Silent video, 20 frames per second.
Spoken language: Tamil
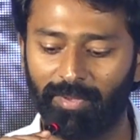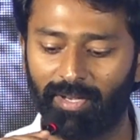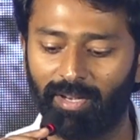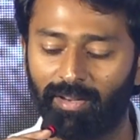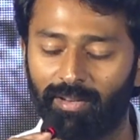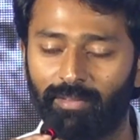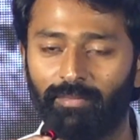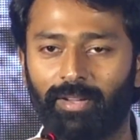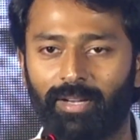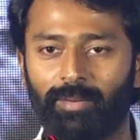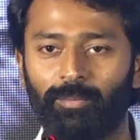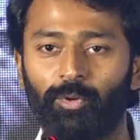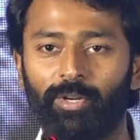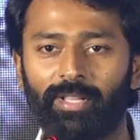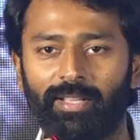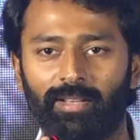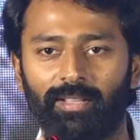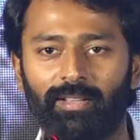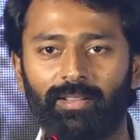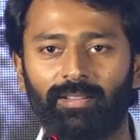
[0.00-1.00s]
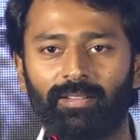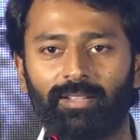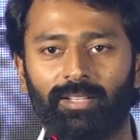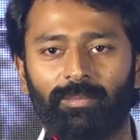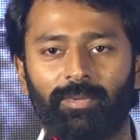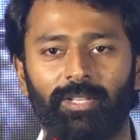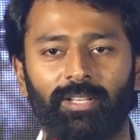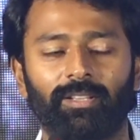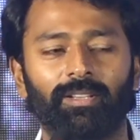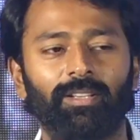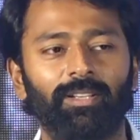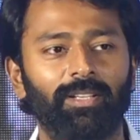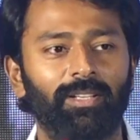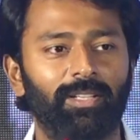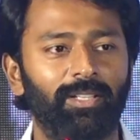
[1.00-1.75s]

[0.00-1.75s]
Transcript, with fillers: பேர் வர முடியல அப்படின்னு